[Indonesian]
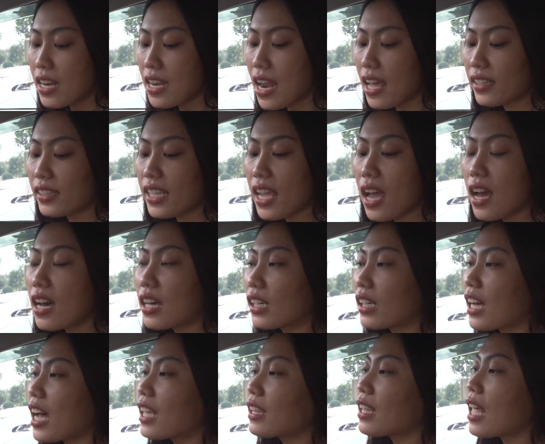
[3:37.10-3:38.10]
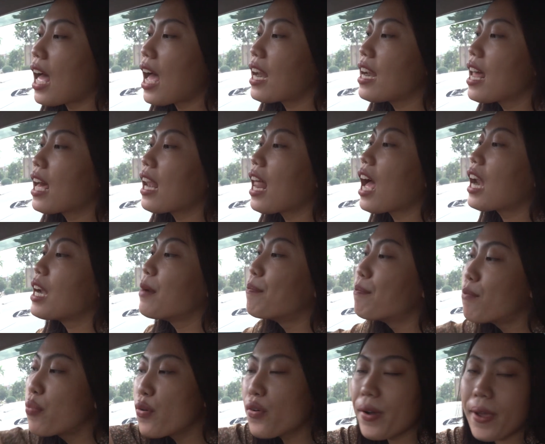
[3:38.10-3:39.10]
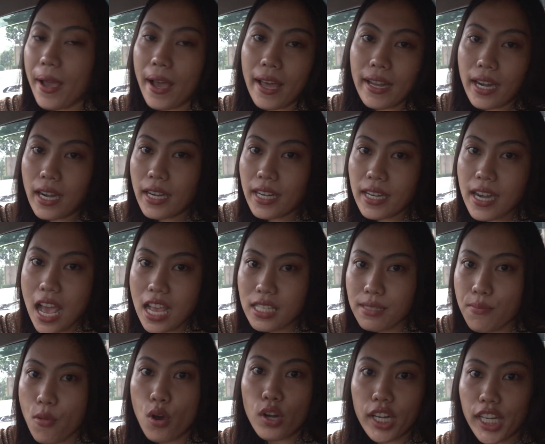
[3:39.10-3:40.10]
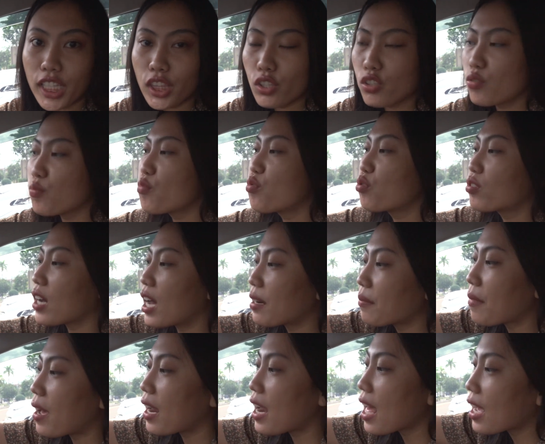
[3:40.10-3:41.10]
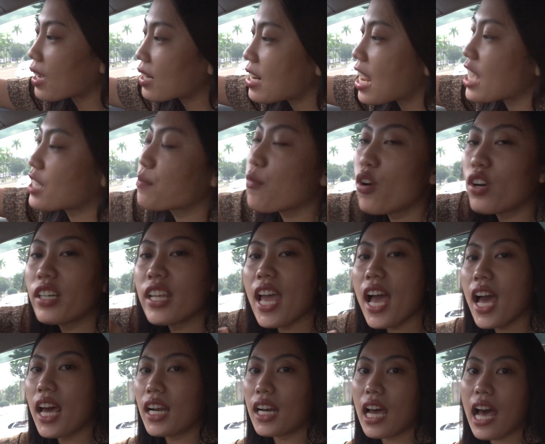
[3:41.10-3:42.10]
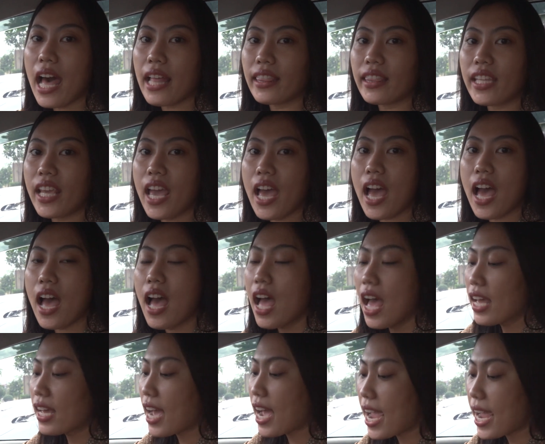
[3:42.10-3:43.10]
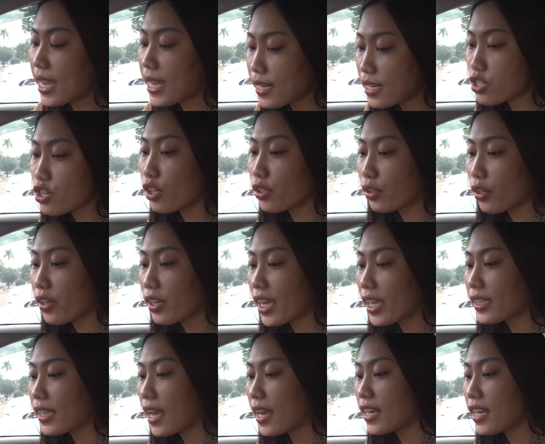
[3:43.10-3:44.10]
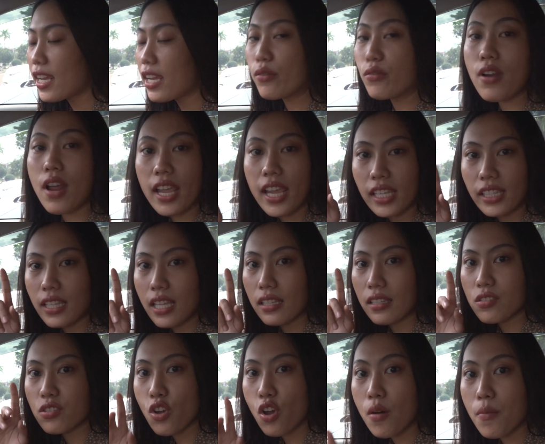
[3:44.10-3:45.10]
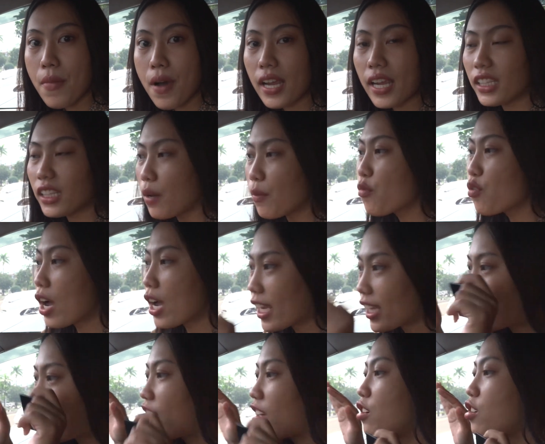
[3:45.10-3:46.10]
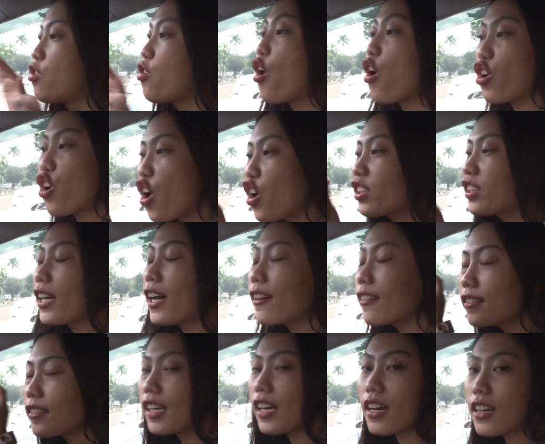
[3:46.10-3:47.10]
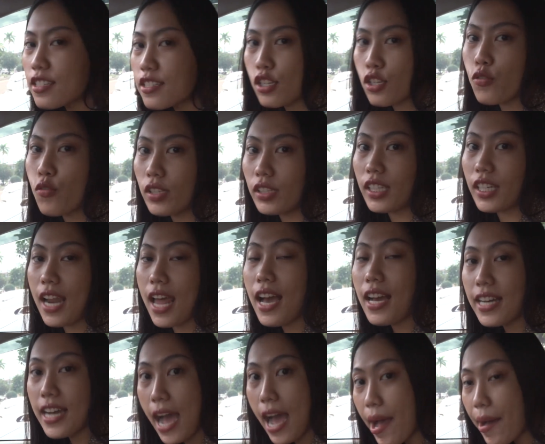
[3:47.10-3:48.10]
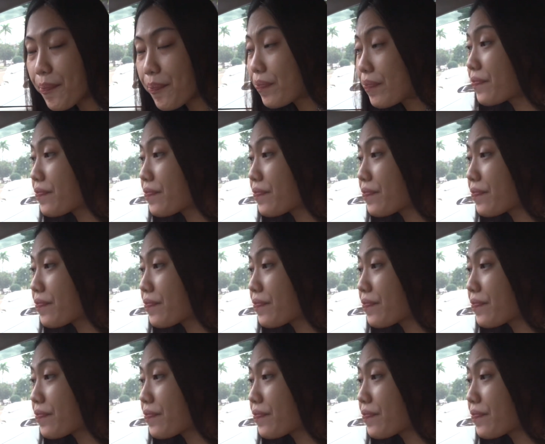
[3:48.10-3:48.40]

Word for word: nanti yang ngerekat adalah debu yang ada di dashboard itu bukan malah ke dashboardnya rekatnya kayak gini contohnya tadi udah kita coba kita buka kita dorong tekan-tekan sekuat tenaga